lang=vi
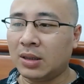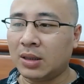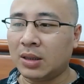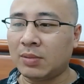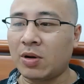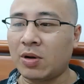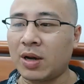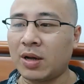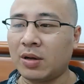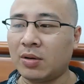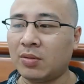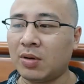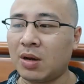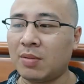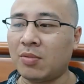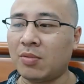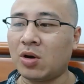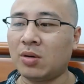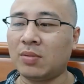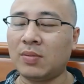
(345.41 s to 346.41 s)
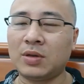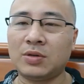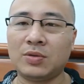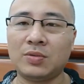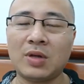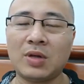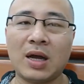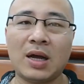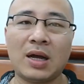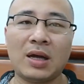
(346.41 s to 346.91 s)
Món này cũng là món mà
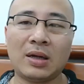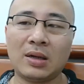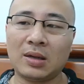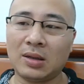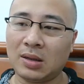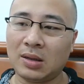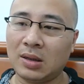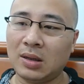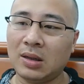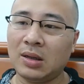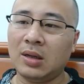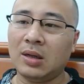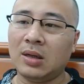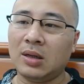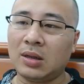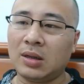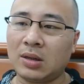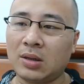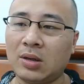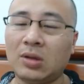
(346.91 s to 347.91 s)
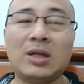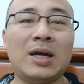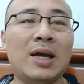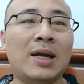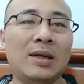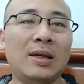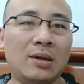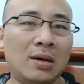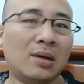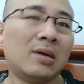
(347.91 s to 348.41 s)
chúng ta có thể
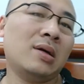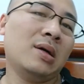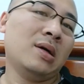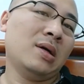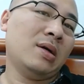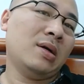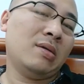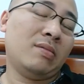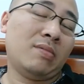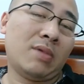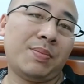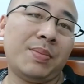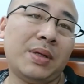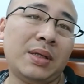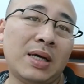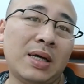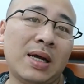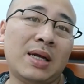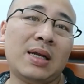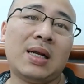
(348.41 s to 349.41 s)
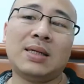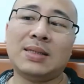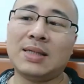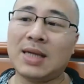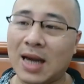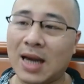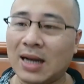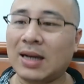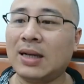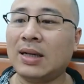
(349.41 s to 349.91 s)
ăn được, và mình thấy là
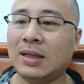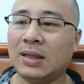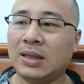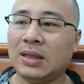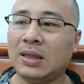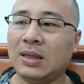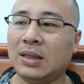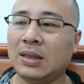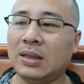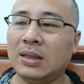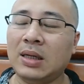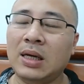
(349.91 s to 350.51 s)
dễ ăn. Đấy.